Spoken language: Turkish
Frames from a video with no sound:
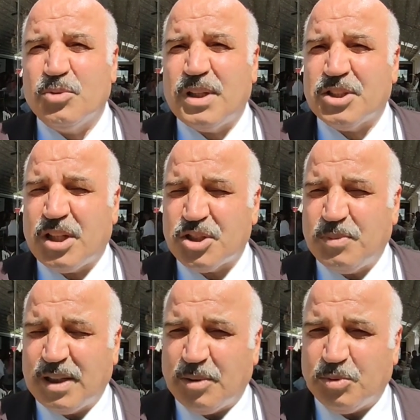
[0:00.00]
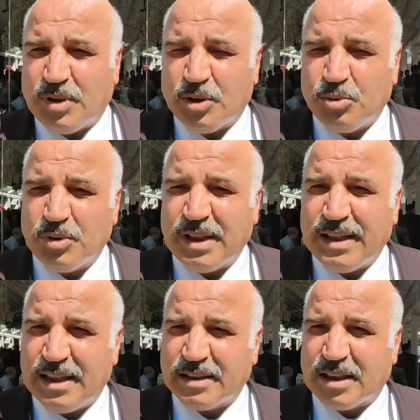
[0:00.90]
güzel çalışmalar yapıyorlar.
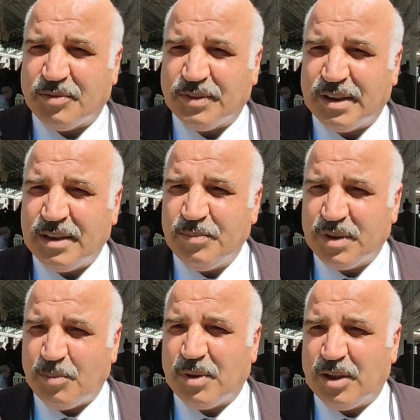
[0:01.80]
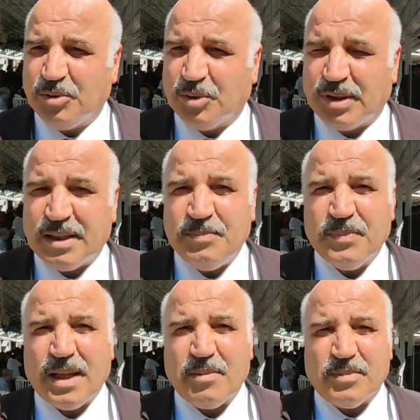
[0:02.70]
Türkiye'nin her tarafında yapılanıyorlar.
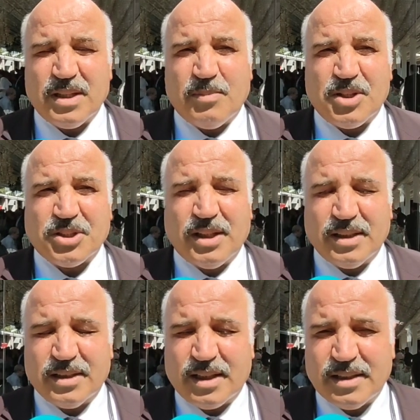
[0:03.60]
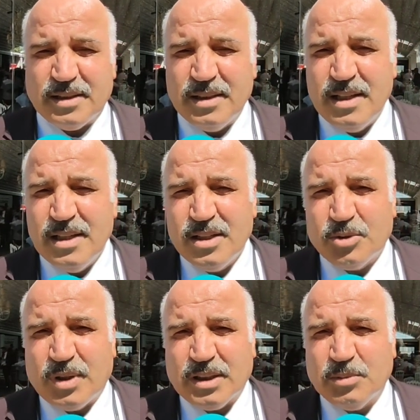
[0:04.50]
Hem il başkanlıkları,
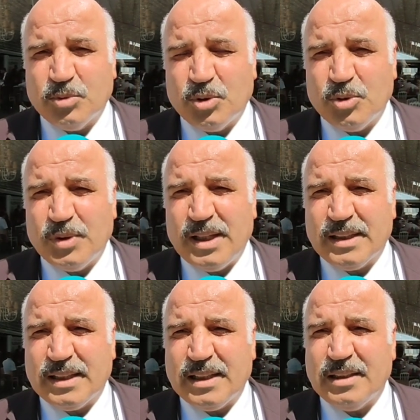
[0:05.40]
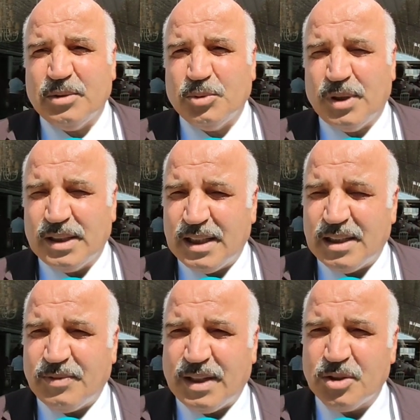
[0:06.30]
yönetim kurulu üyelikleri,
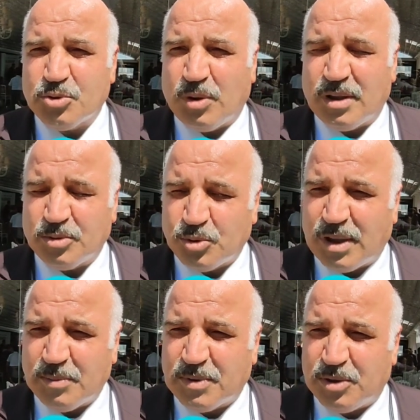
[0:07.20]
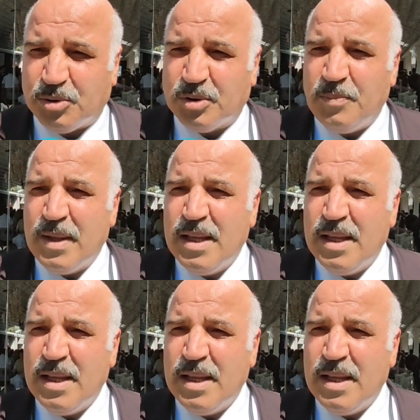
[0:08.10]
üyeler falan çoğal, çoğalıp gidiyor.